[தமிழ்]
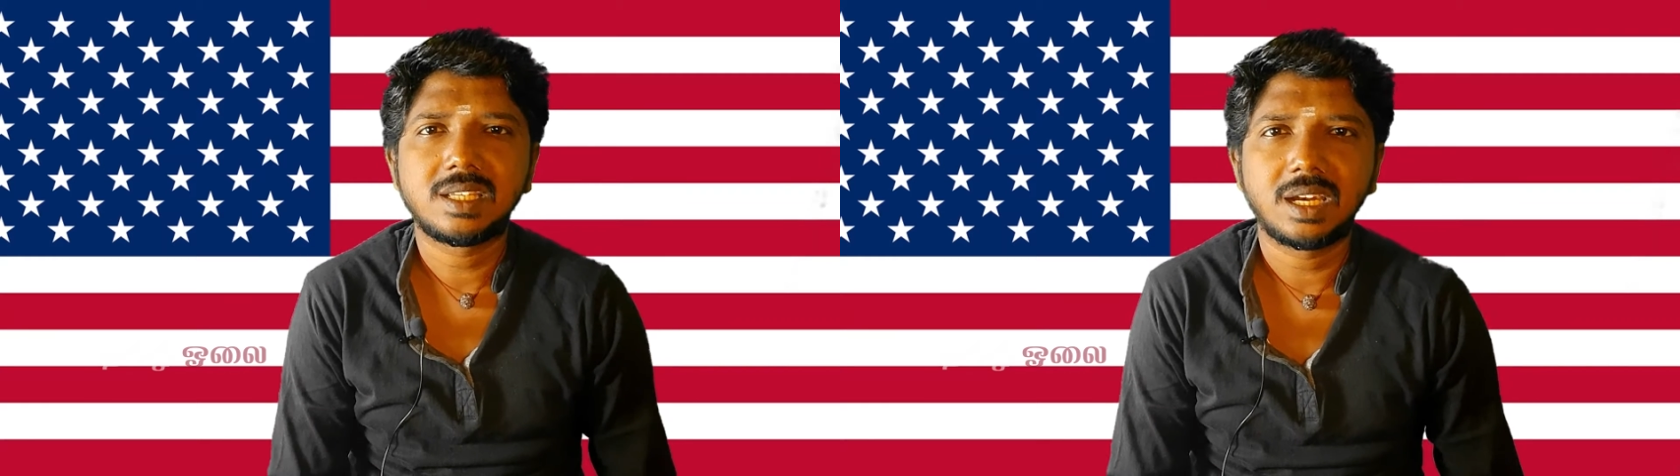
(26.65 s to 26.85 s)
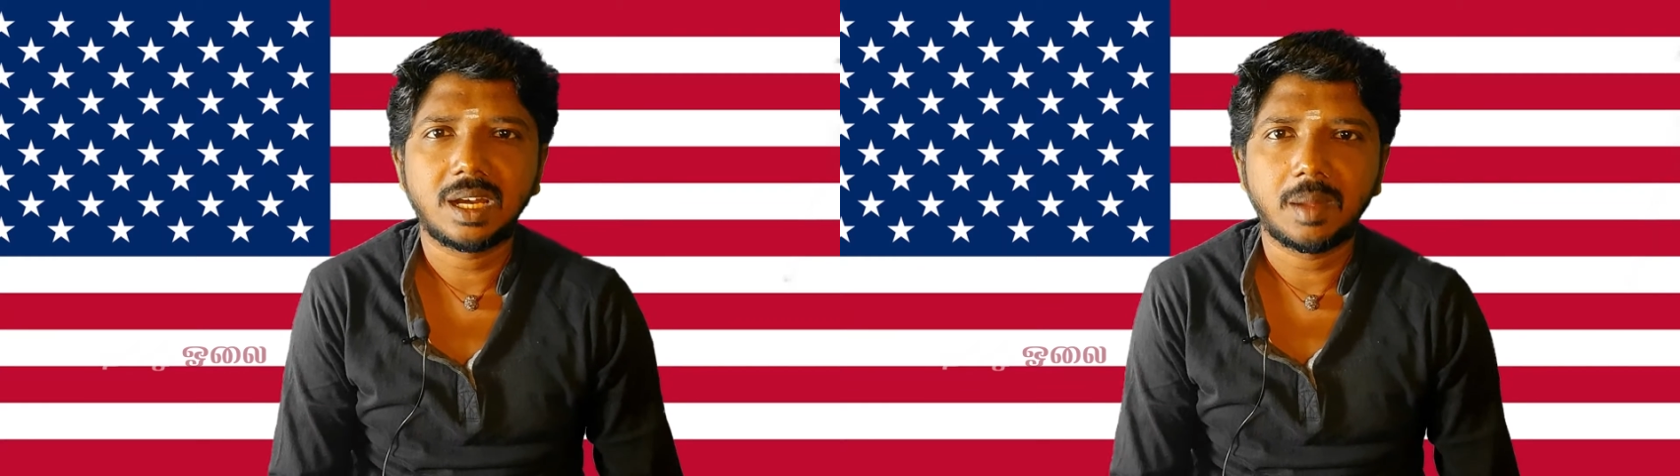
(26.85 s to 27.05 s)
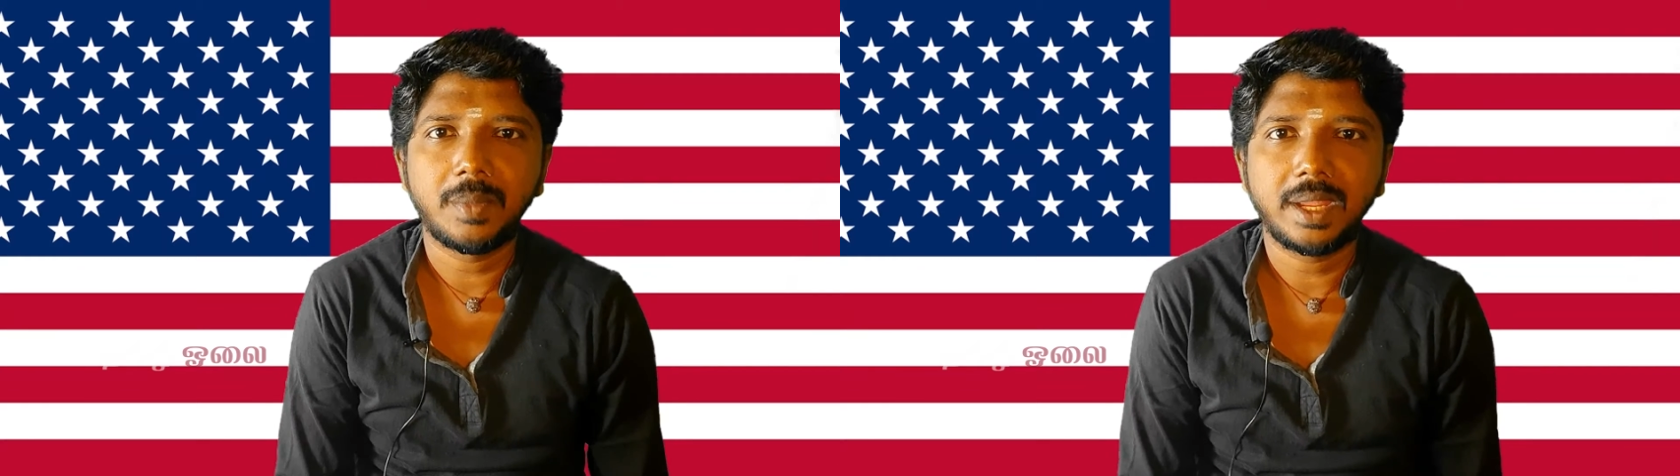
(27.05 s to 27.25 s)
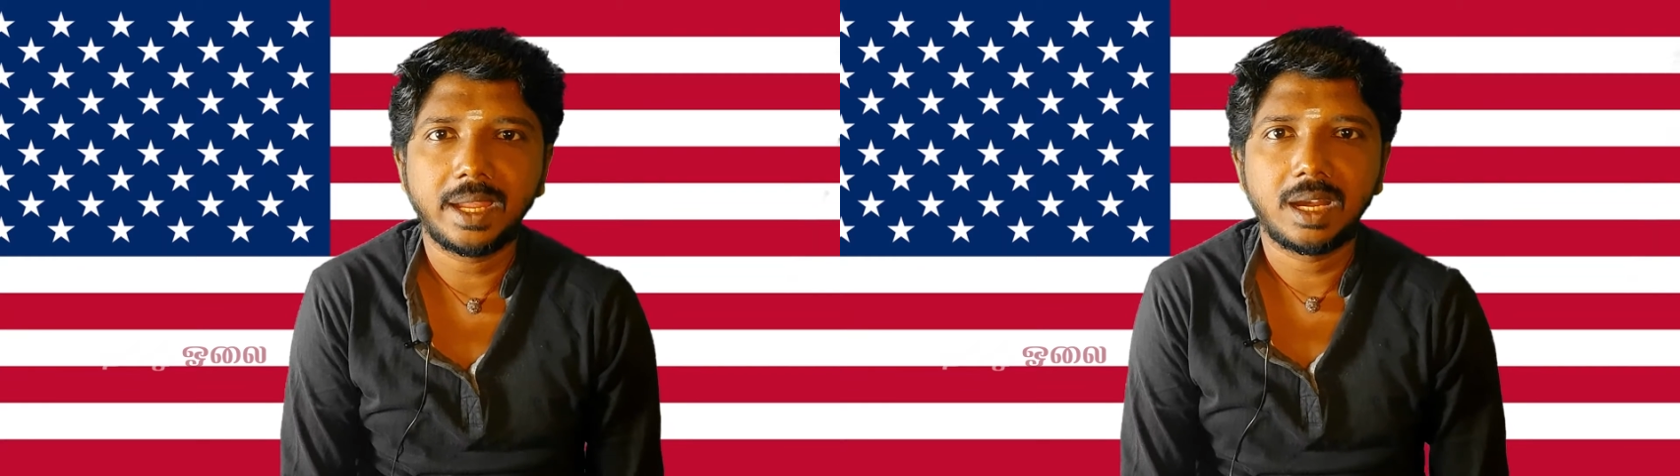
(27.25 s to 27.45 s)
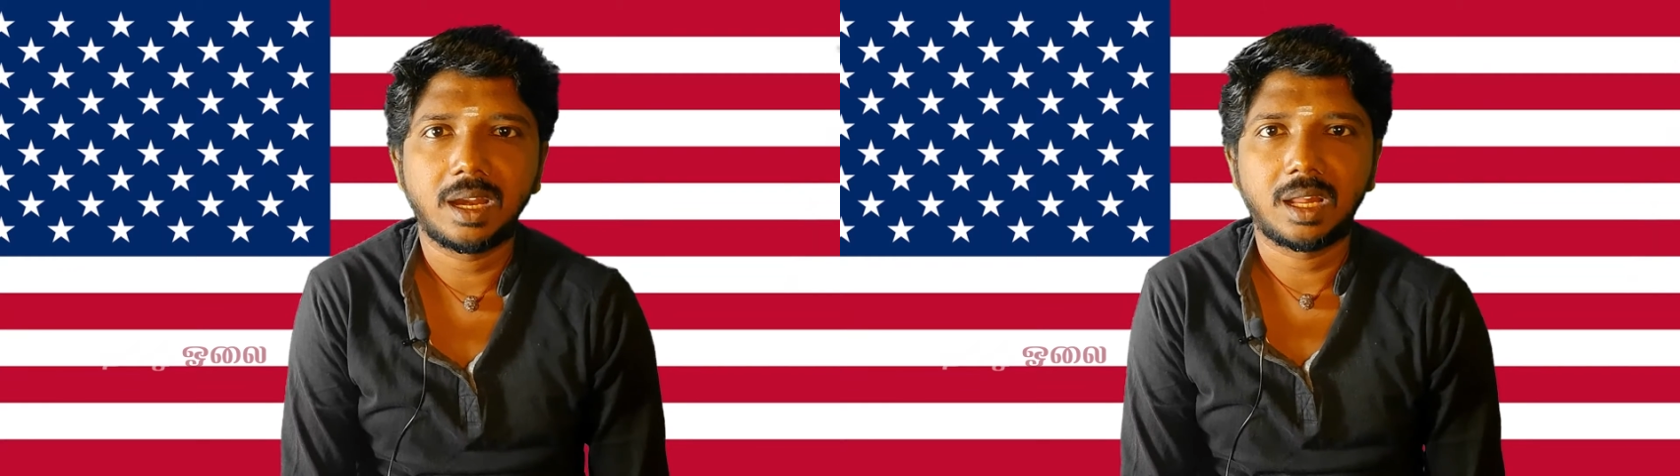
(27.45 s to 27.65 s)
சில
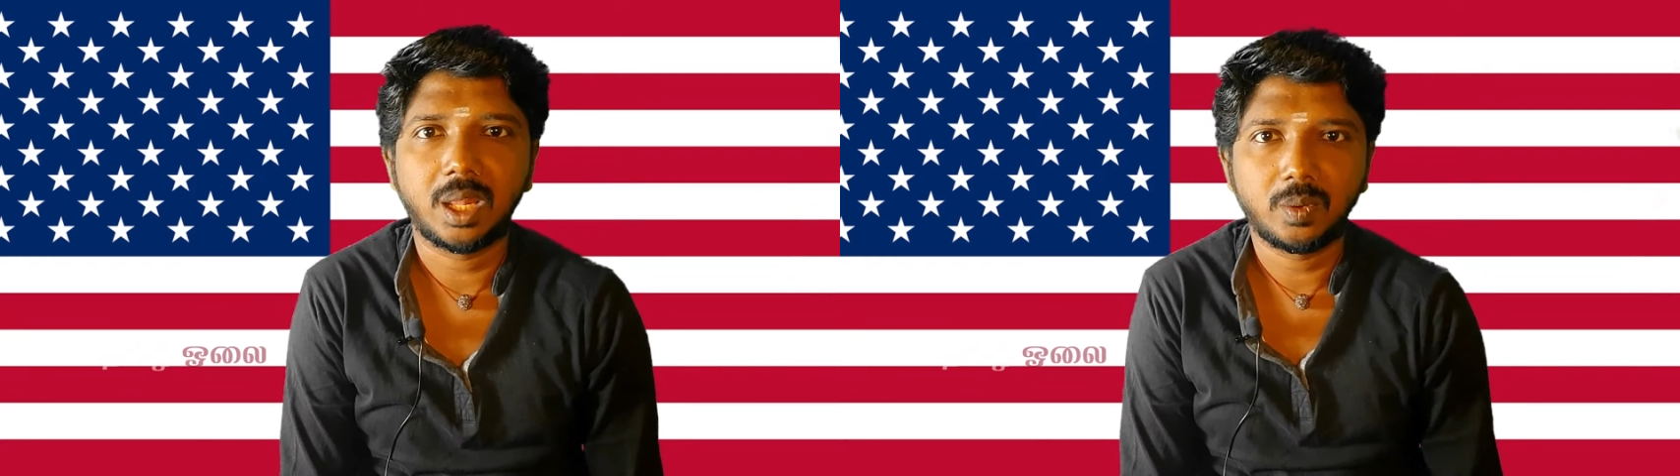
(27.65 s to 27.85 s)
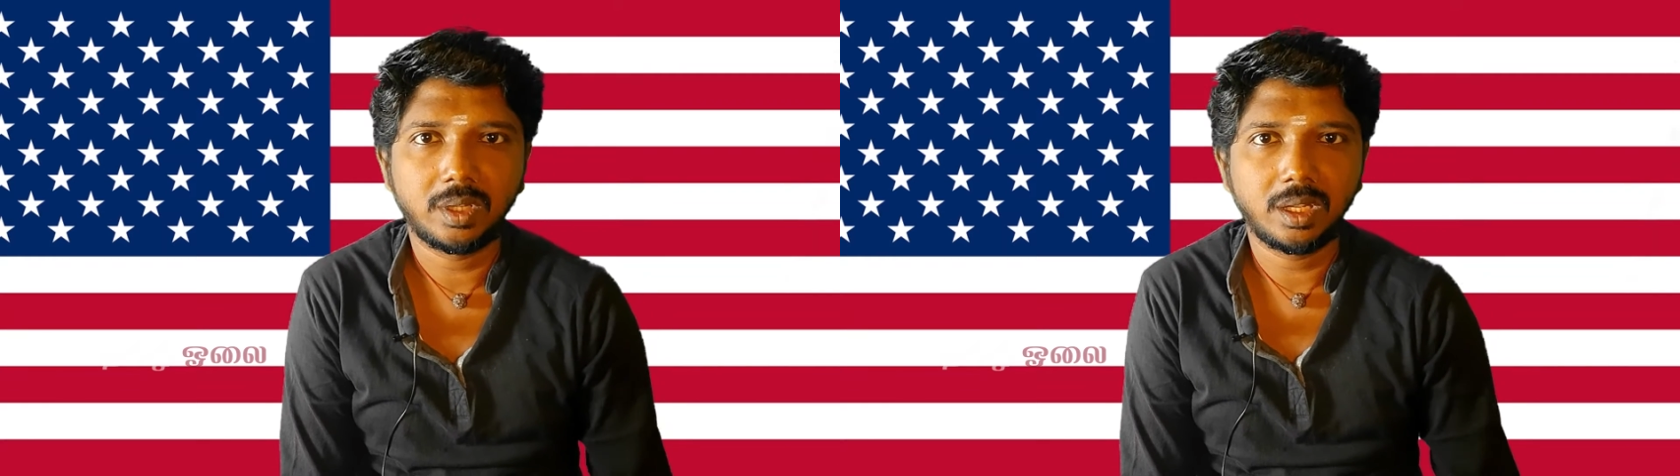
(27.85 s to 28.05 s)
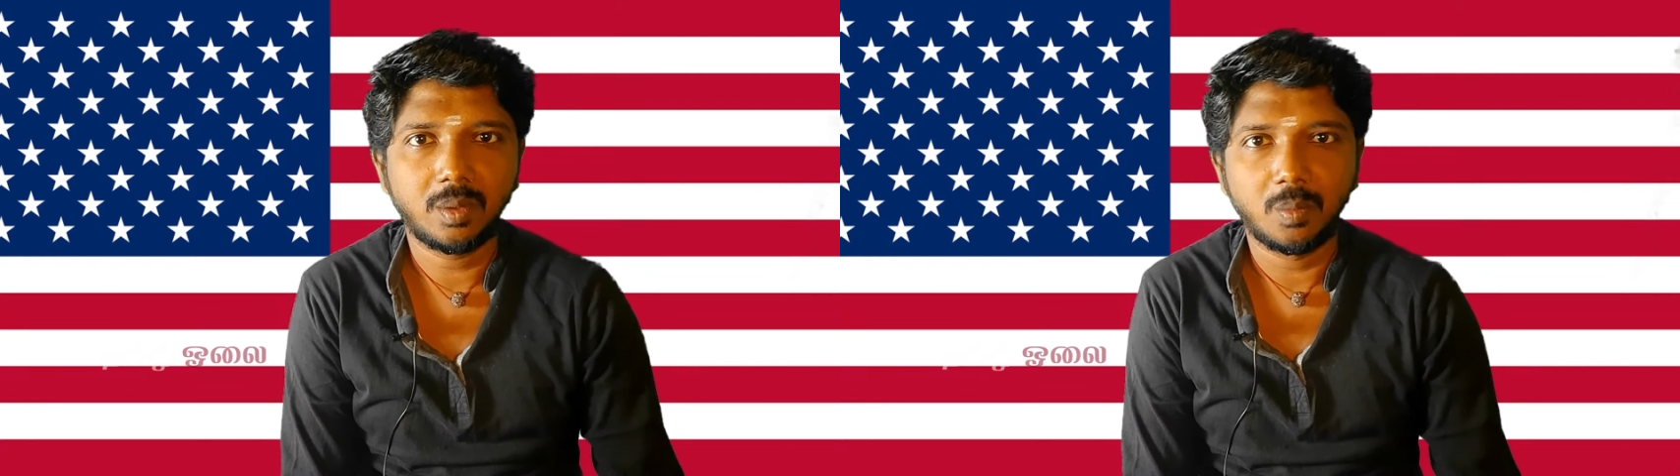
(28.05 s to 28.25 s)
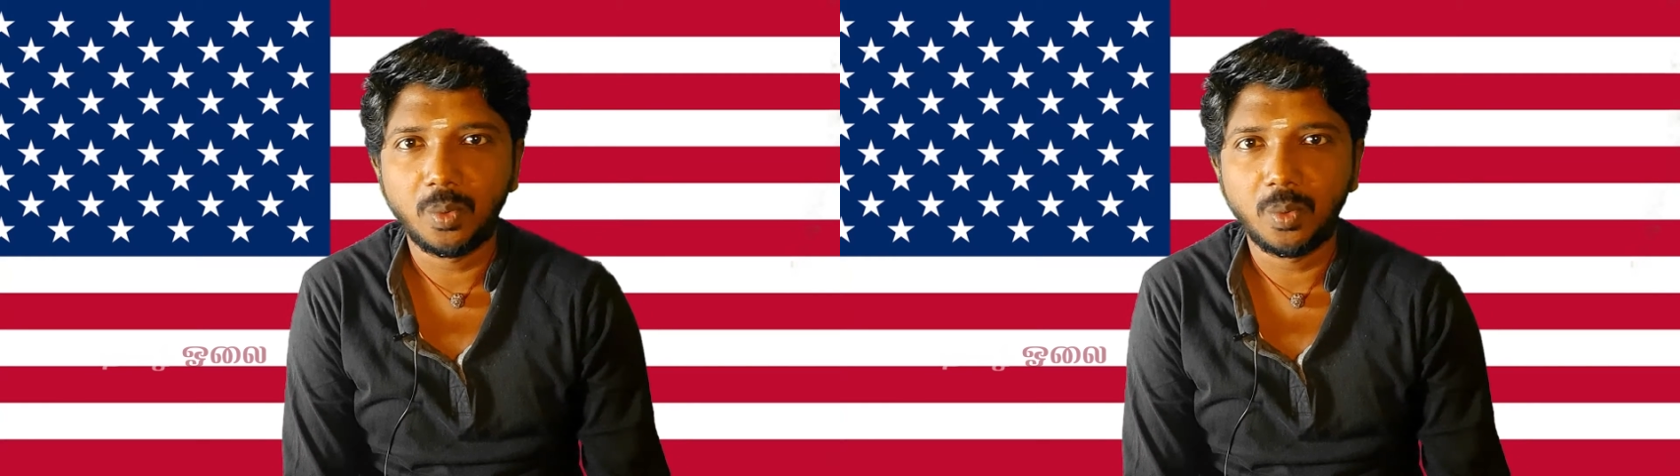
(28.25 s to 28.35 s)
நம்பிக்கைகள் அதாவது